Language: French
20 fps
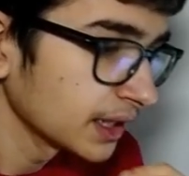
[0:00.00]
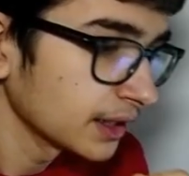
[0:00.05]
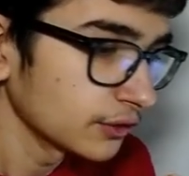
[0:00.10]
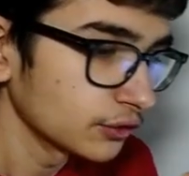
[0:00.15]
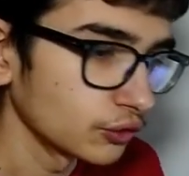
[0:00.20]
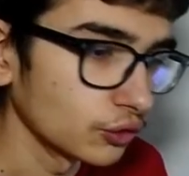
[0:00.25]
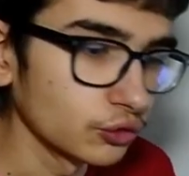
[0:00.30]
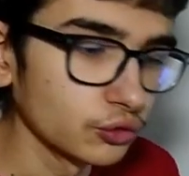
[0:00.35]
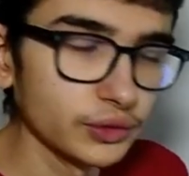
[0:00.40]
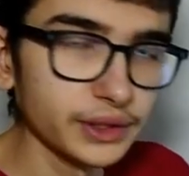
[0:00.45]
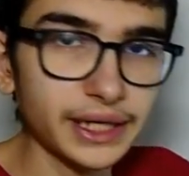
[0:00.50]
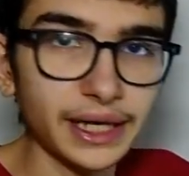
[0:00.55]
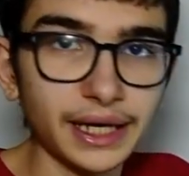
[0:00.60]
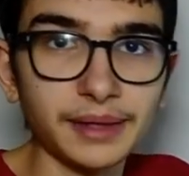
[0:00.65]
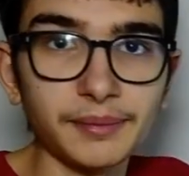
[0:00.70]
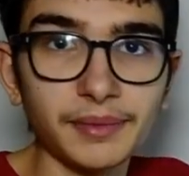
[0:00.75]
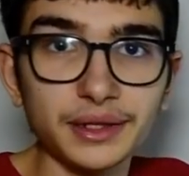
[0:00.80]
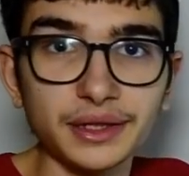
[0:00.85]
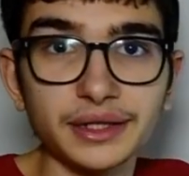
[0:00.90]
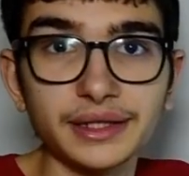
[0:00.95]
Donc lui,
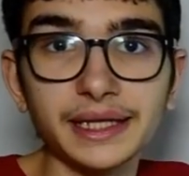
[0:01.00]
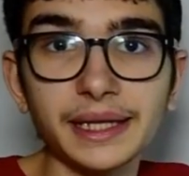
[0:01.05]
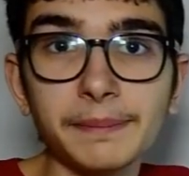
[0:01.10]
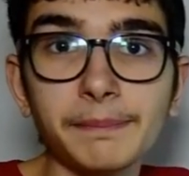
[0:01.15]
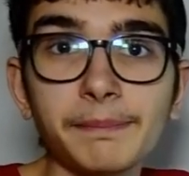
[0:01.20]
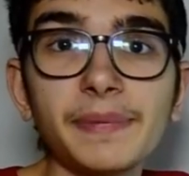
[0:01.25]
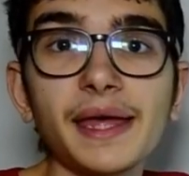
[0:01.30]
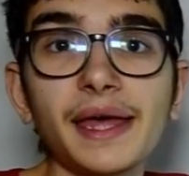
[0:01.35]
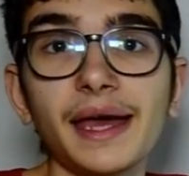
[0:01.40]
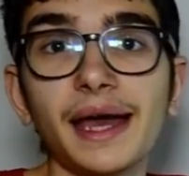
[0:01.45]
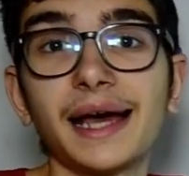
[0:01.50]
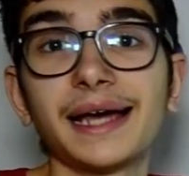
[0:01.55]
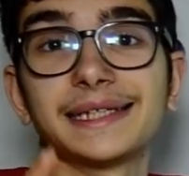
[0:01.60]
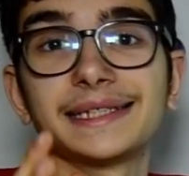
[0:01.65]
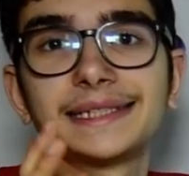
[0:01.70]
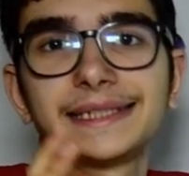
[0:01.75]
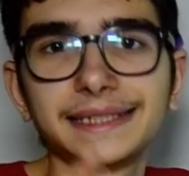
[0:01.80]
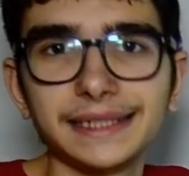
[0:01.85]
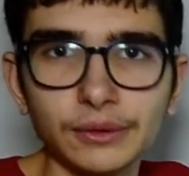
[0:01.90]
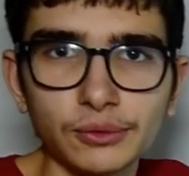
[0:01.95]
carrément, c'est des bains à
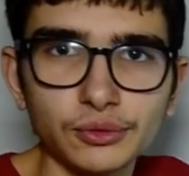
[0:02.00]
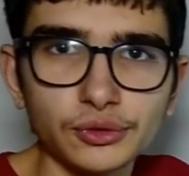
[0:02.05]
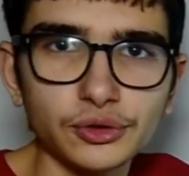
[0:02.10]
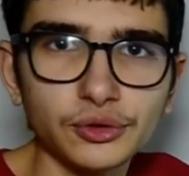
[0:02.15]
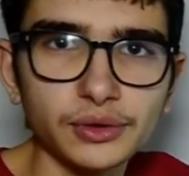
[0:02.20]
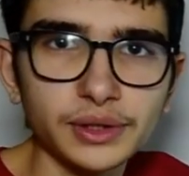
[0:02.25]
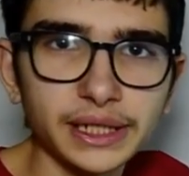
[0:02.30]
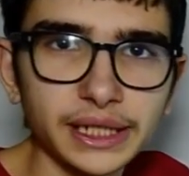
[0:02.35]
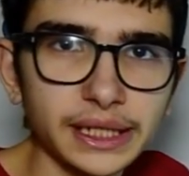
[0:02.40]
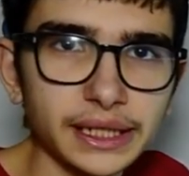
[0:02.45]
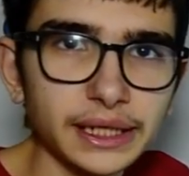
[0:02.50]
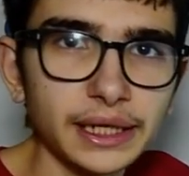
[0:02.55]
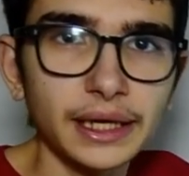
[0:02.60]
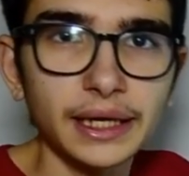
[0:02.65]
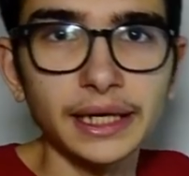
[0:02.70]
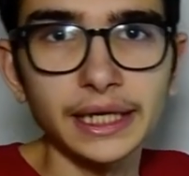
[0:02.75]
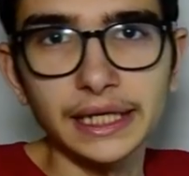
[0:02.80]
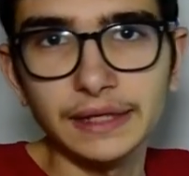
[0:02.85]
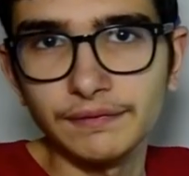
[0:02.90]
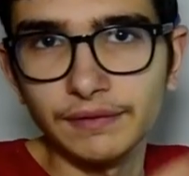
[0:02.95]
0 degré.
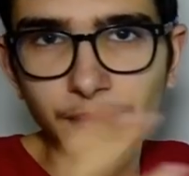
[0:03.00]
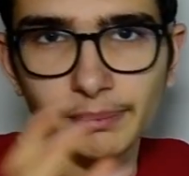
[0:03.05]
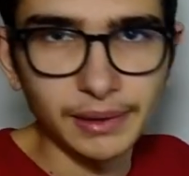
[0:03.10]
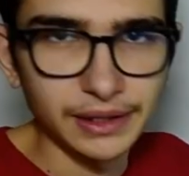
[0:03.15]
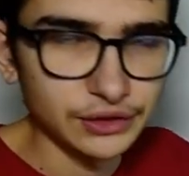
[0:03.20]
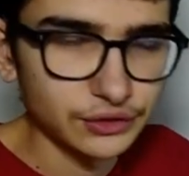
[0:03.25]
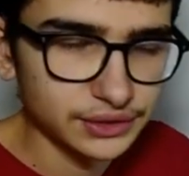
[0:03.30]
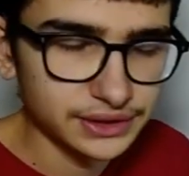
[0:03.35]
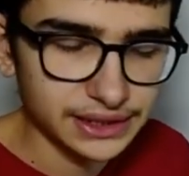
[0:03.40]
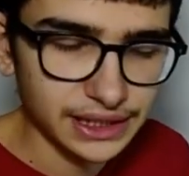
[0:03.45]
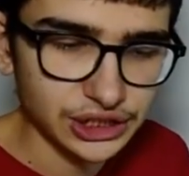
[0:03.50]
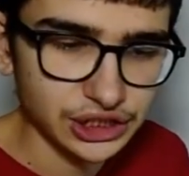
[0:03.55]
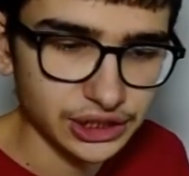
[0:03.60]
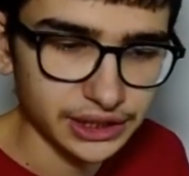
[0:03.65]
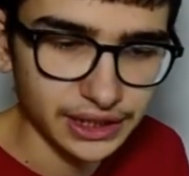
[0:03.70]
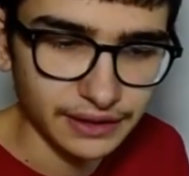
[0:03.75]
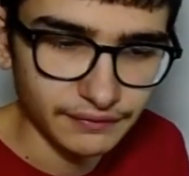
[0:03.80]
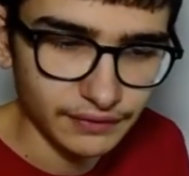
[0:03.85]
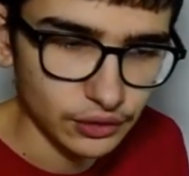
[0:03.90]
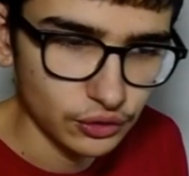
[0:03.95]
Il fait plein de stages à
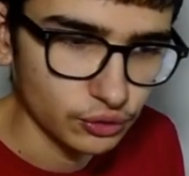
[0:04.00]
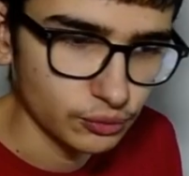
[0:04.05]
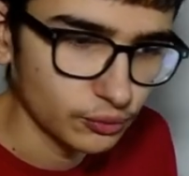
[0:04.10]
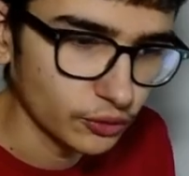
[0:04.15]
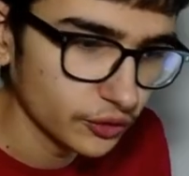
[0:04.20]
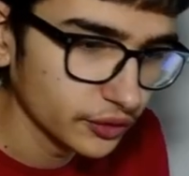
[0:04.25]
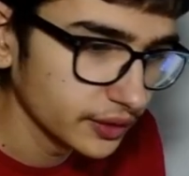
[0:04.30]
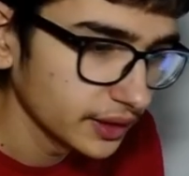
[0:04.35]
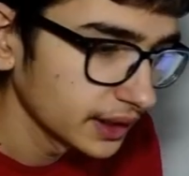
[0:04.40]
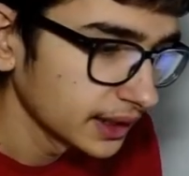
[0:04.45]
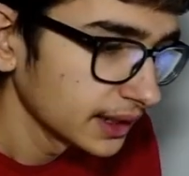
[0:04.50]
travers le monde.